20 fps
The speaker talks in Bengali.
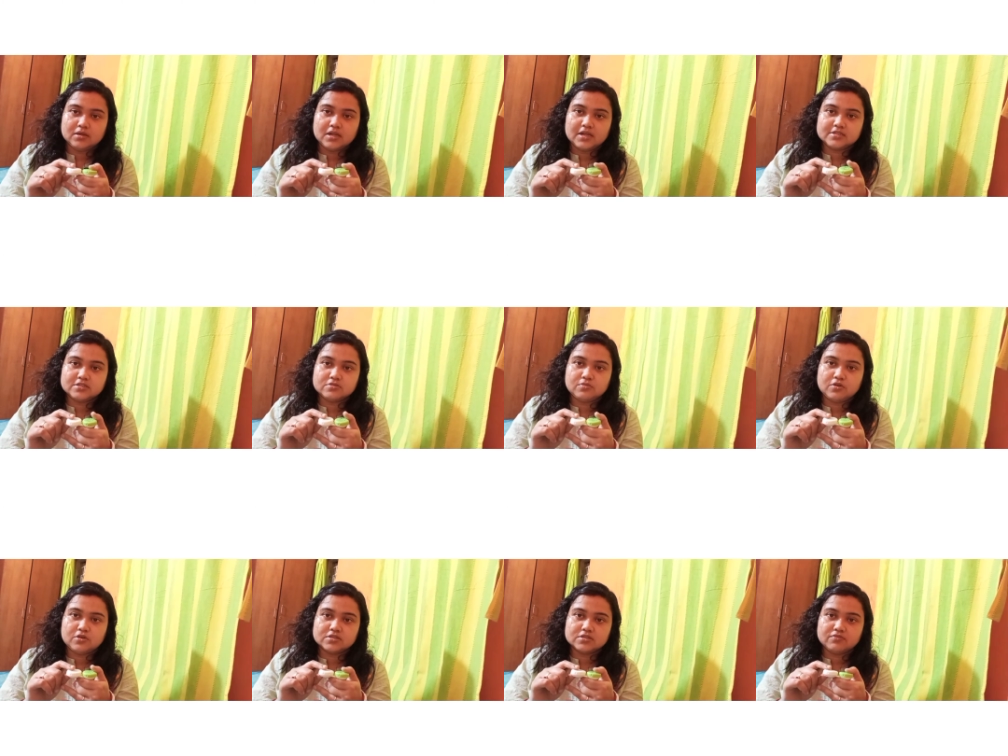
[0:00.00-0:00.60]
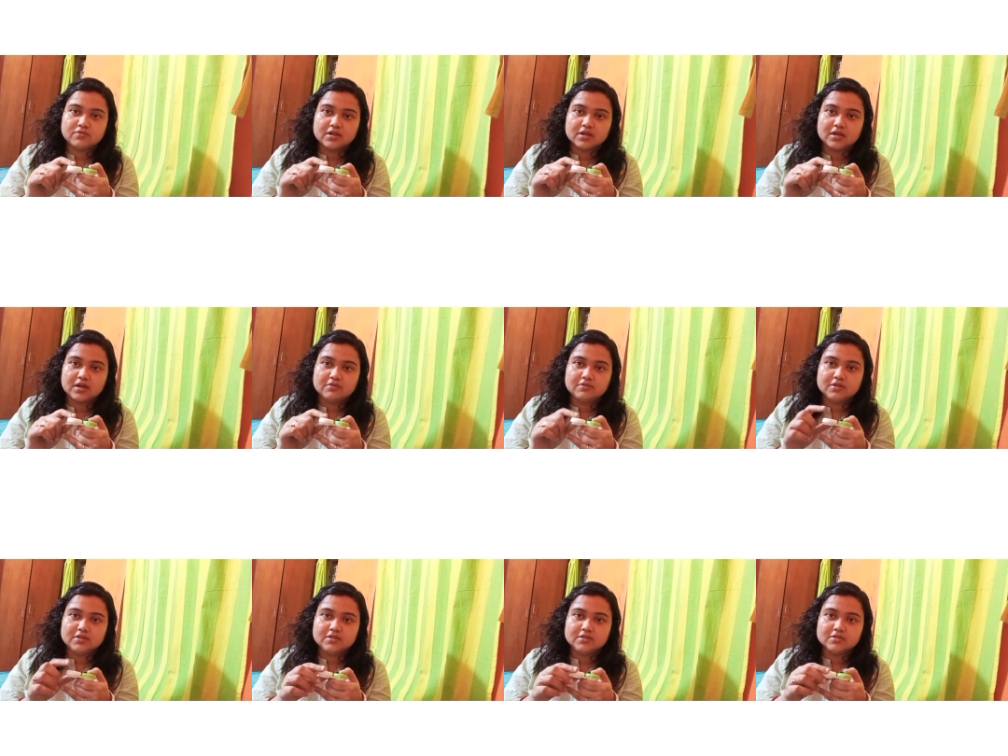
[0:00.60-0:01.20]
করবে কন্ট্যাক্ট
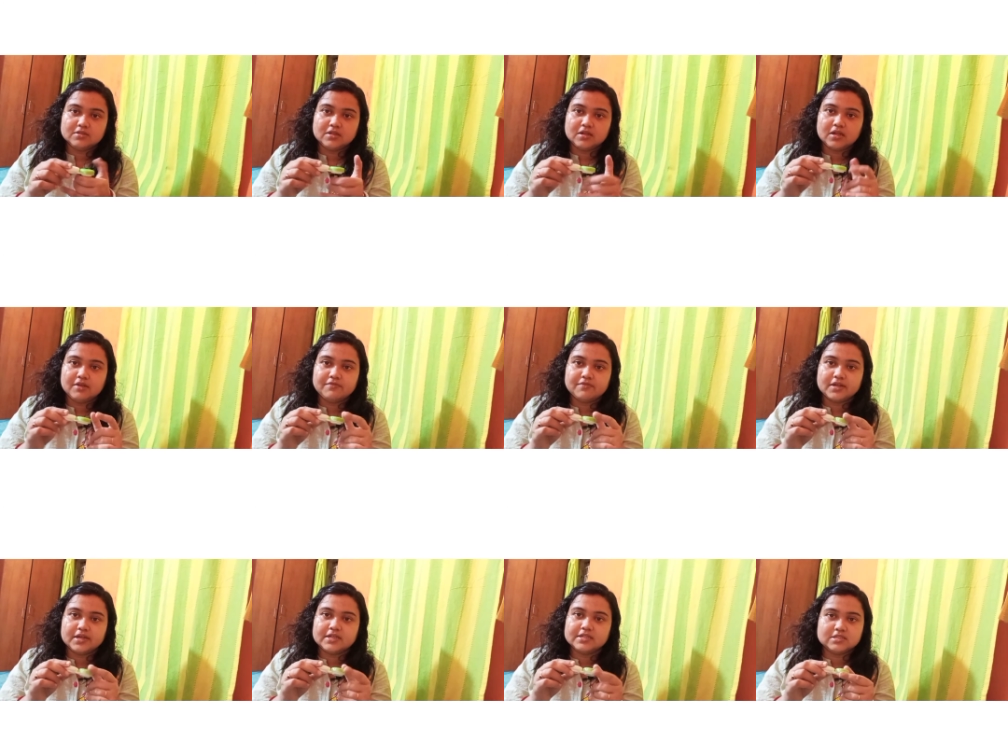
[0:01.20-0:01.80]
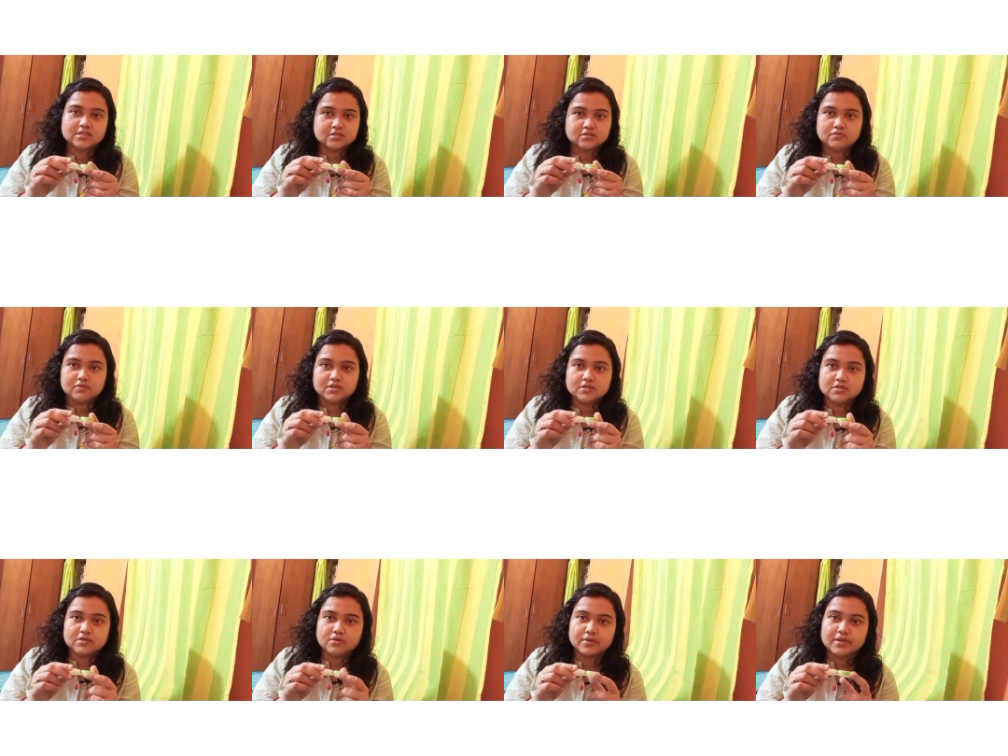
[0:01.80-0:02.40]
লেন্সের ঢাকনাটা বন্ধ করবে
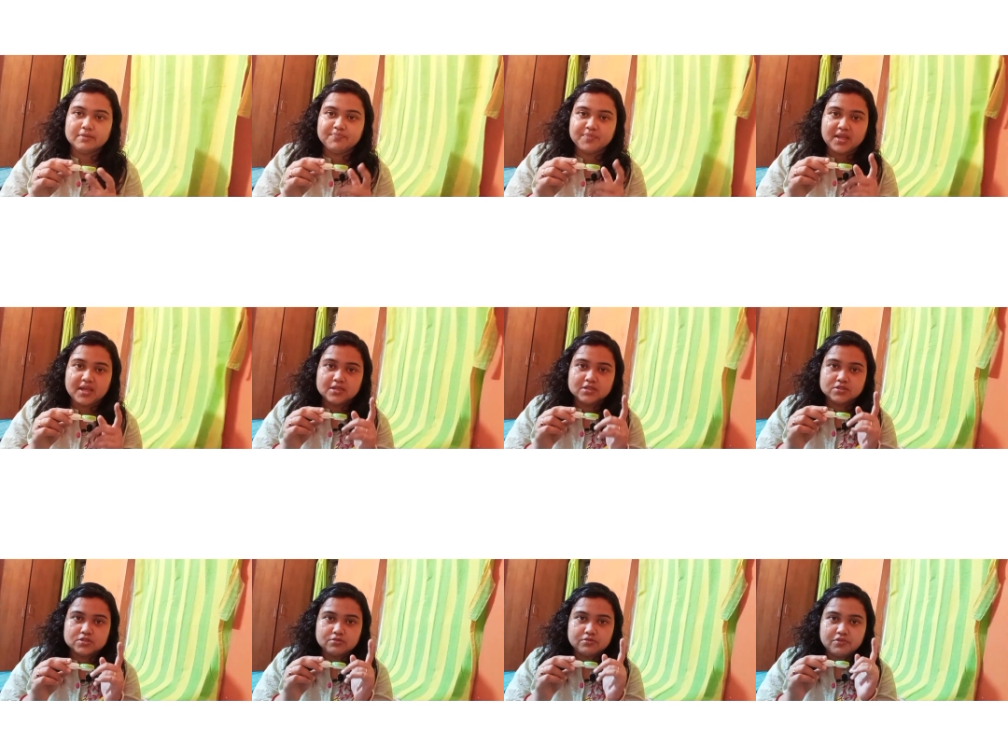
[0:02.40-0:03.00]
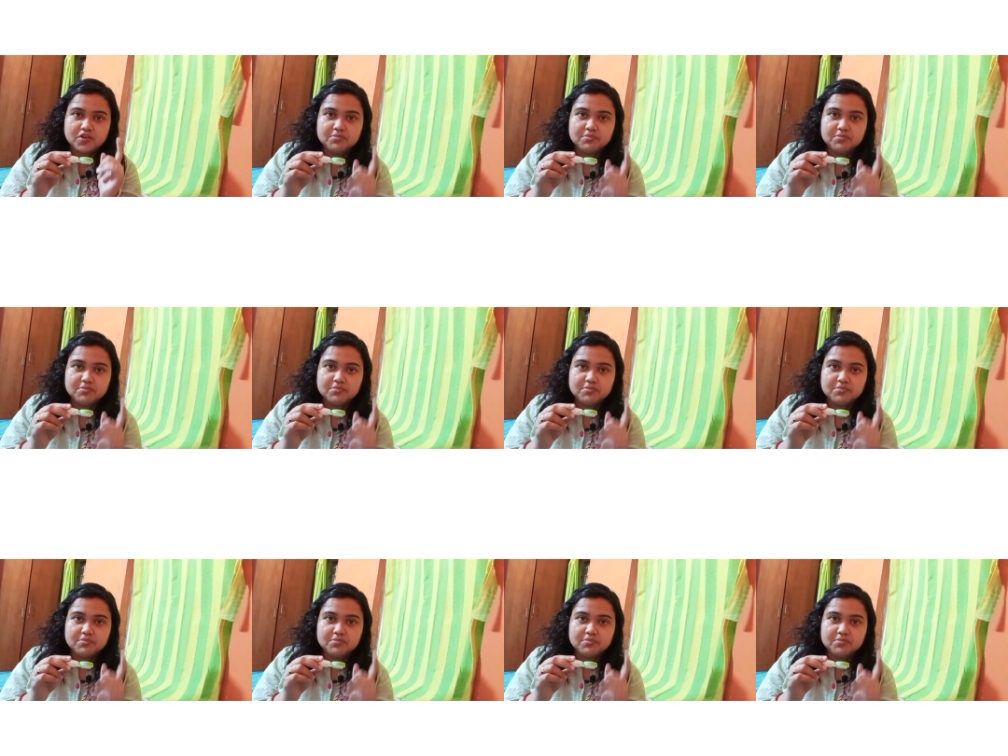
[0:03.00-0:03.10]
থ্যাংক ইউ